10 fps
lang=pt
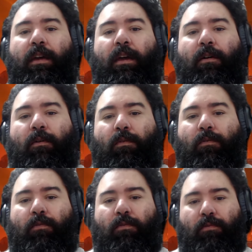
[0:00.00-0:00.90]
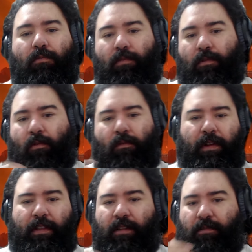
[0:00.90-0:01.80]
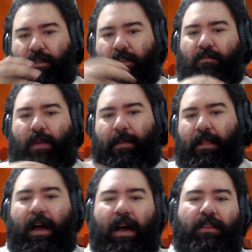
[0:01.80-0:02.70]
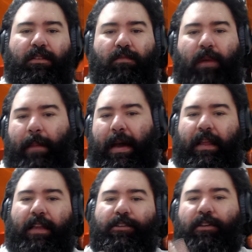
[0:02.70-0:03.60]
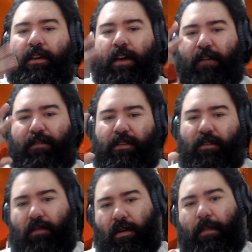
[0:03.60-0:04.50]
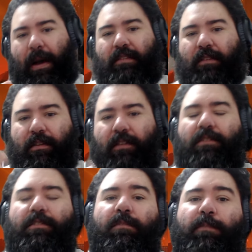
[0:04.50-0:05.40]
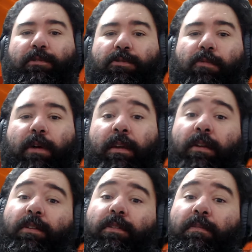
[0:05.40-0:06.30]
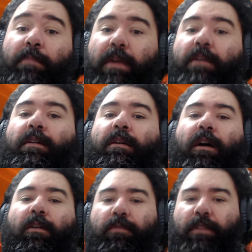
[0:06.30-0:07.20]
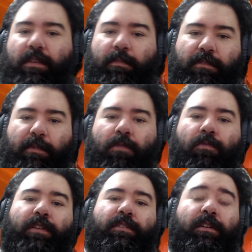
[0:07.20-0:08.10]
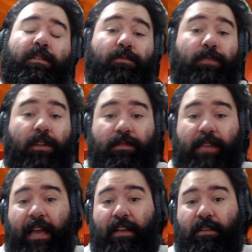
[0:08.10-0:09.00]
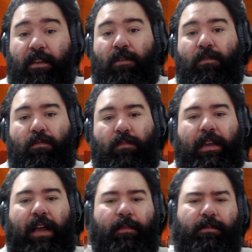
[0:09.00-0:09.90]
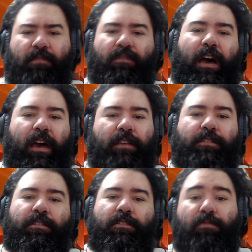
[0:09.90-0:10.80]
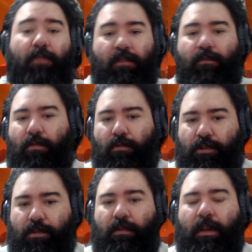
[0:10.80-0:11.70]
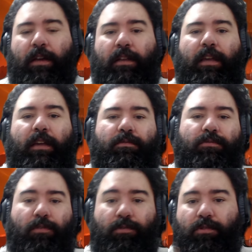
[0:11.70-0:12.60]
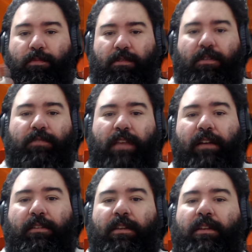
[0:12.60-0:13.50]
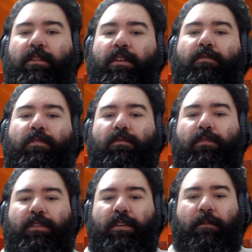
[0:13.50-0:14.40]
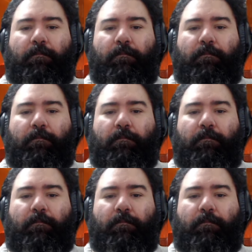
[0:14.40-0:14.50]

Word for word: é ou cover tanto assim numa pilastra, numa parede, a visão passa a ser em terceira pessoa, e também acontece a mesma coisa no Deus Ex, Mankind Divide e uma Revolution, né, nos dois últimos Deus Ex, e quando você